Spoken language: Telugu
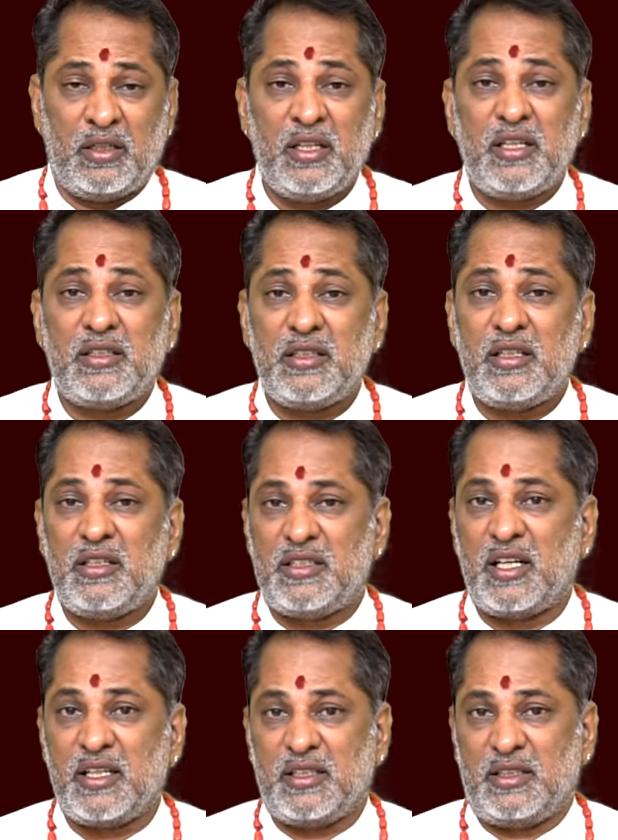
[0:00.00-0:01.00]
నీతి
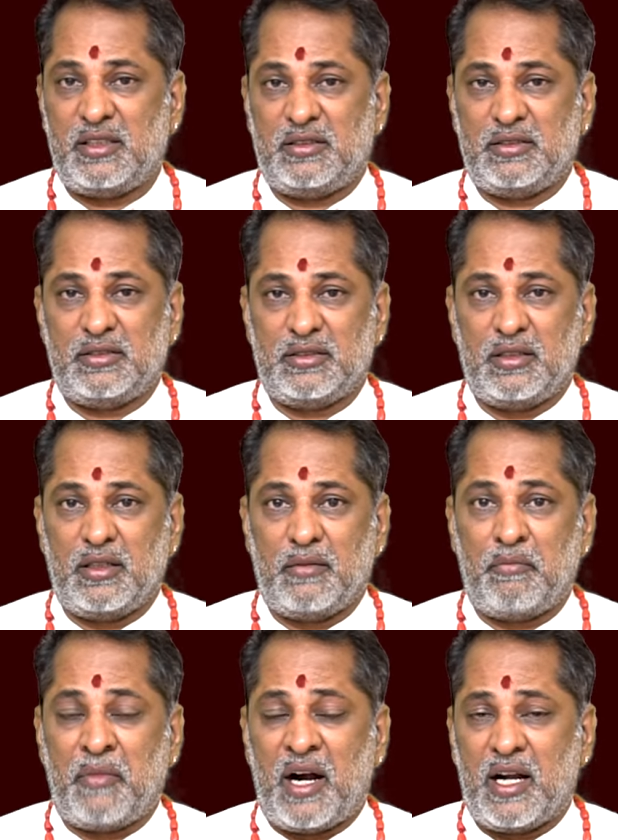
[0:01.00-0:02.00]
నిజాయితీ
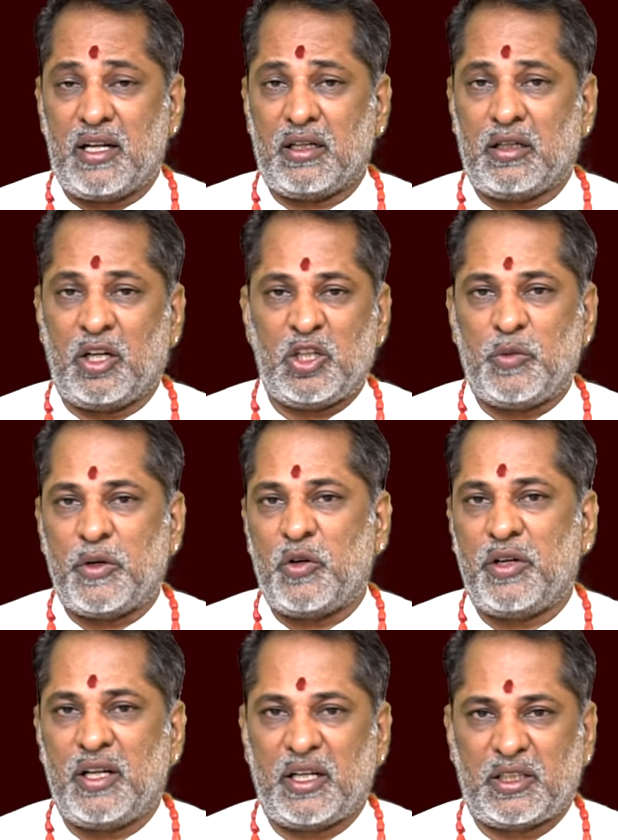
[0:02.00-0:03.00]
మాట కట్టుబడి
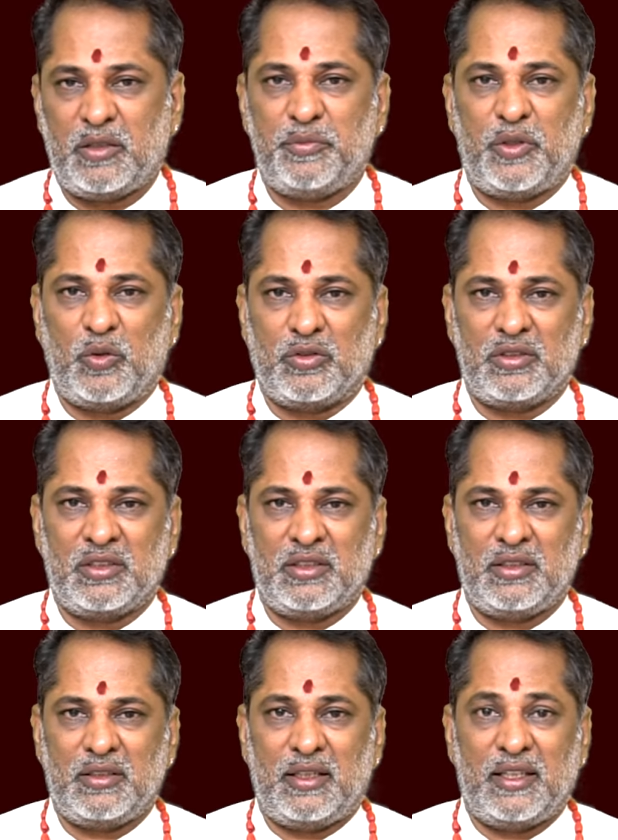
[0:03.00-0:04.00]
ఉండే లక్షణం పెరుగుతుంది
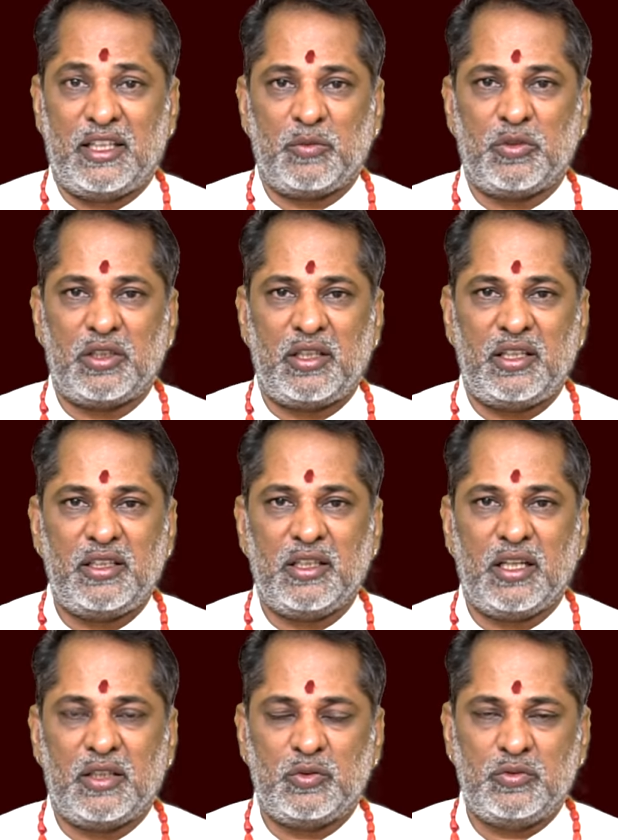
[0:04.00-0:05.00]
అంటే ఇంతకుముందు లేదని
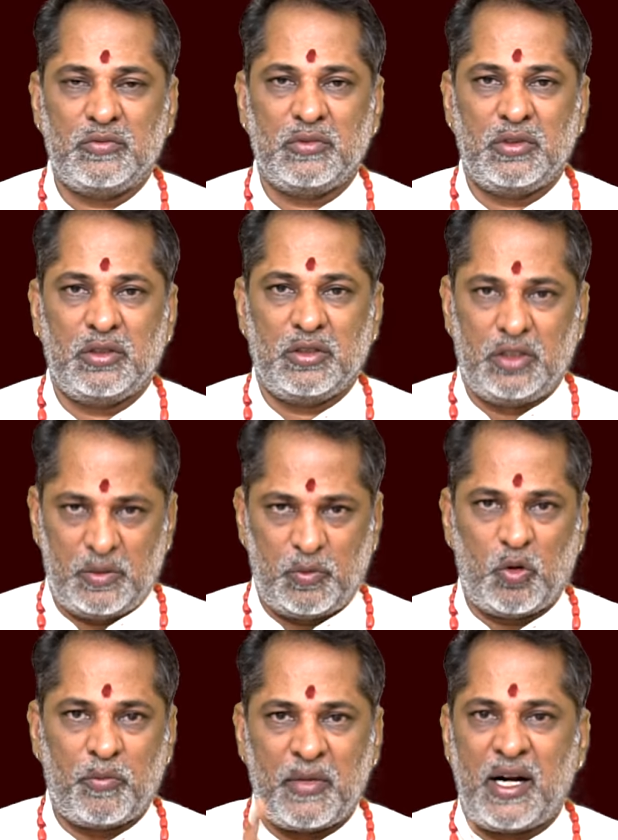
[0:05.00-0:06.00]
కాదు
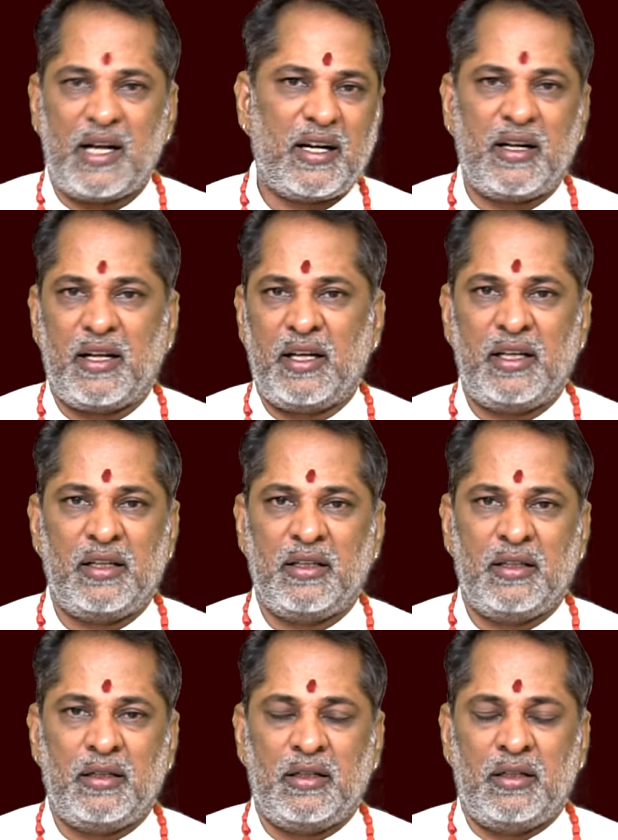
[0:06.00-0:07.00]
ఇప్పుడు మాట అంటే
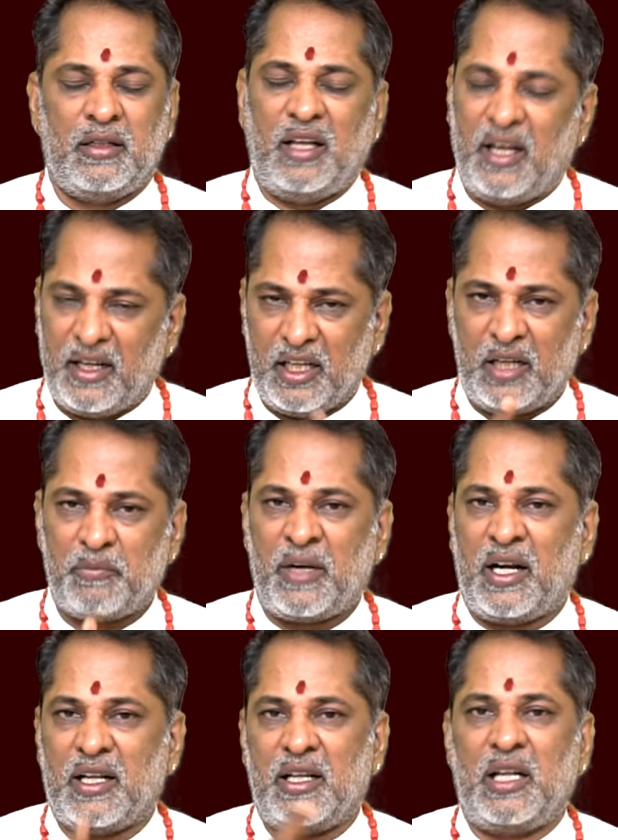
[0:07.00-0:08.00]
ఎలాగైనా
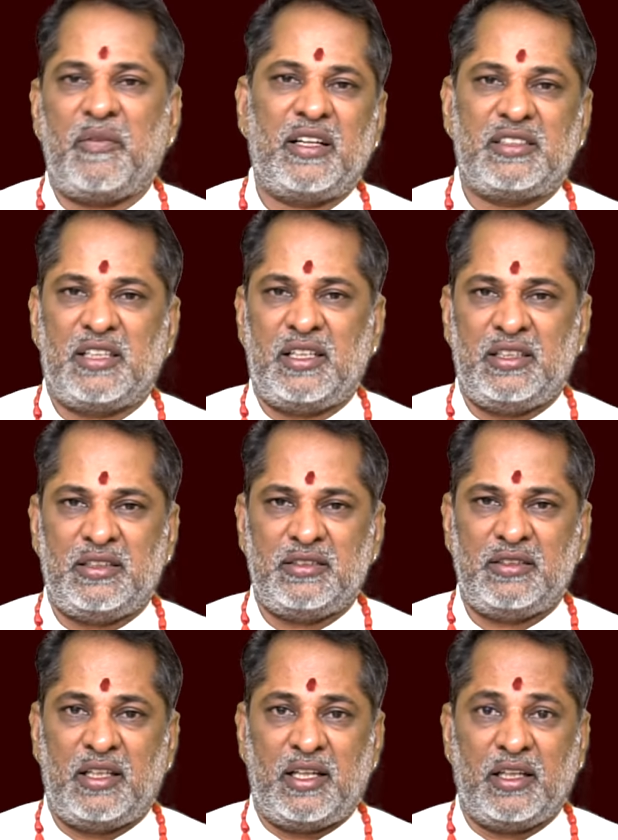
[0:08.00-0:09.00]
మాట నెరవేర్చాలి
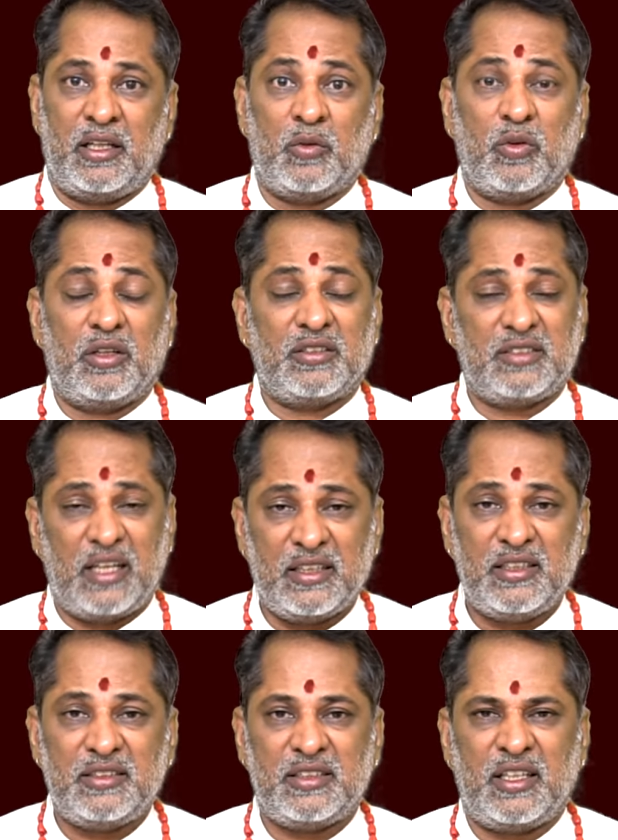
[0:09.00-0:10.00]
ఎలాగైనా అనుకున్నది
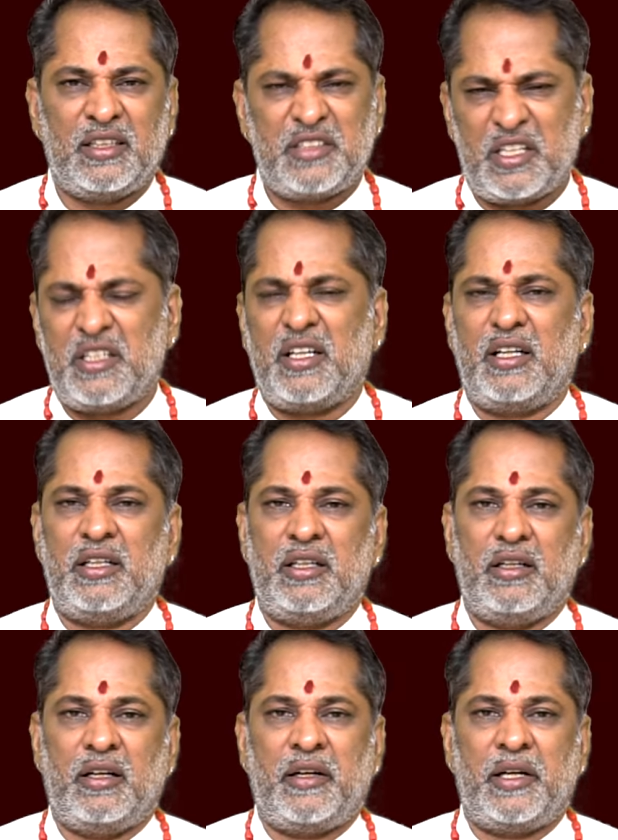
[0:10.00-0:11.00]
సాధించాలి చెయ్యాలి
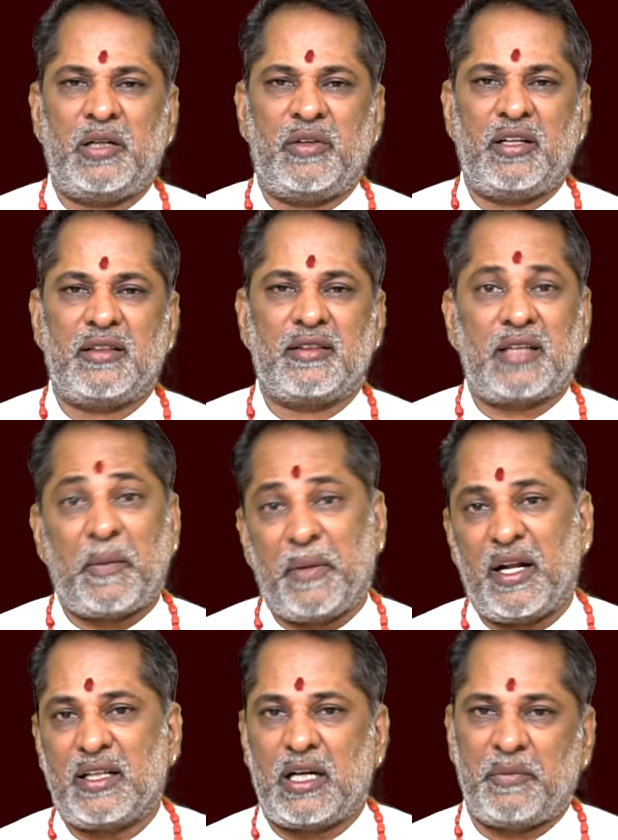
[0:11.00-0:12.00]
అనేటువంటి
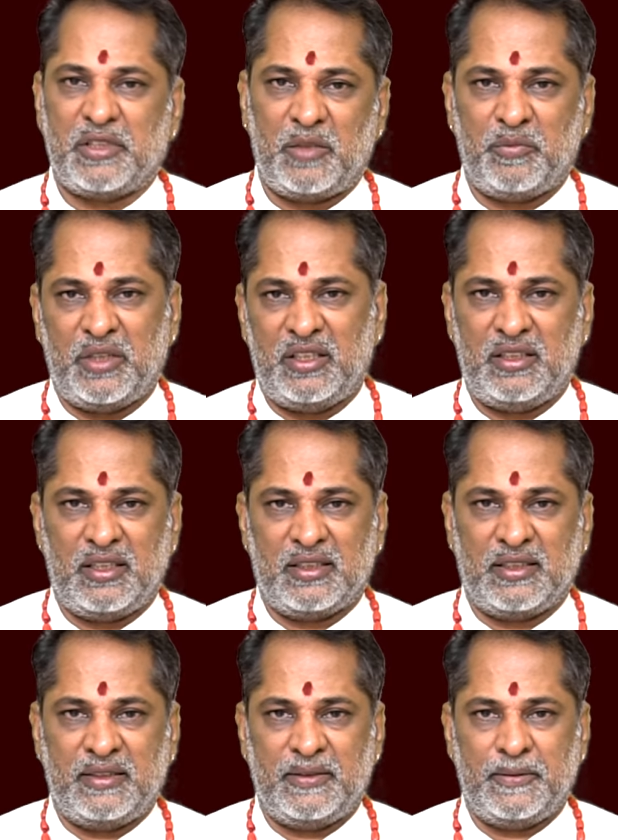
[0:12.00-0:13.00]
తపన తాపత్రయం
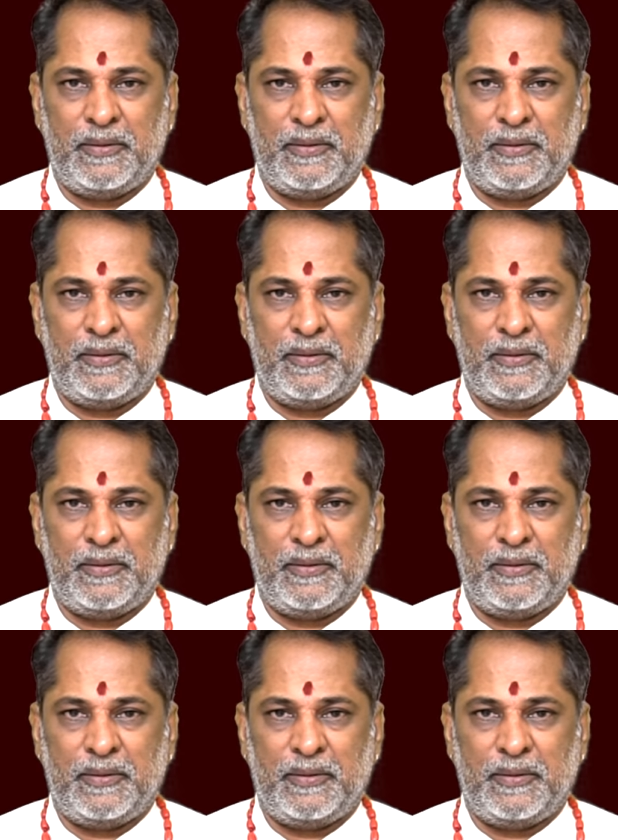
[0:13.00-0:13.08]
బయలుదేరుతాయి